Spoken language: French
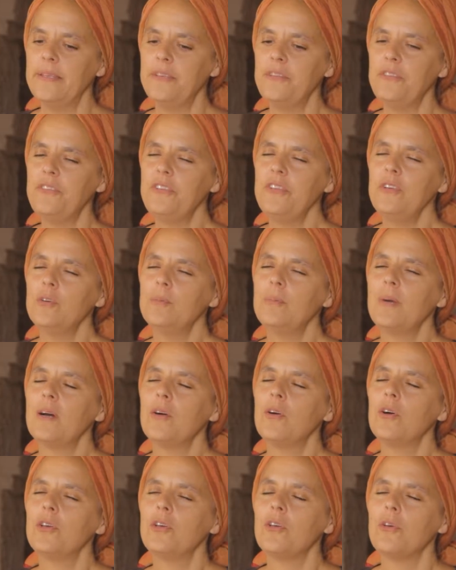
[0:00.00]
Ici au
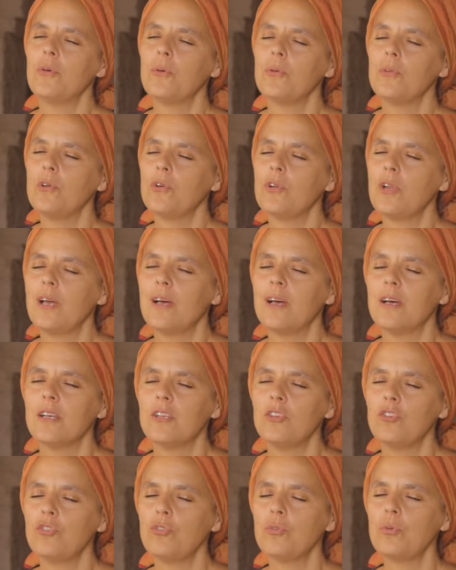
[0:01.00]
Maroc, euh, dans la
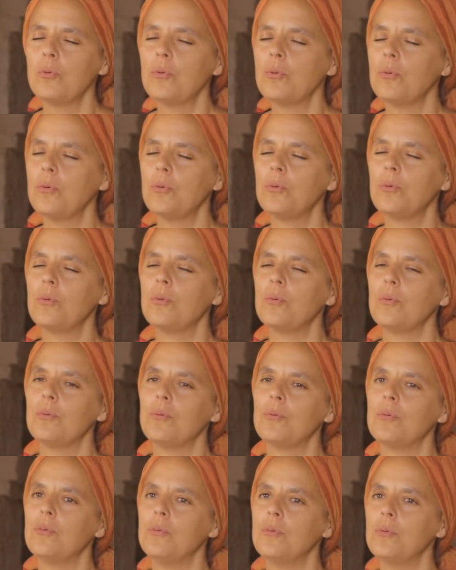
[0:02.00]
région euh,
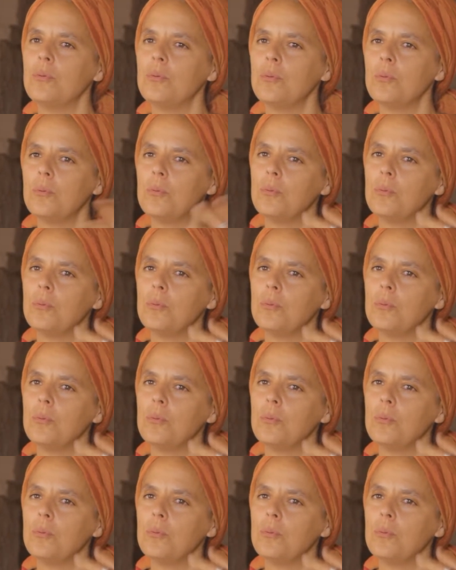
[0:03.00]
de,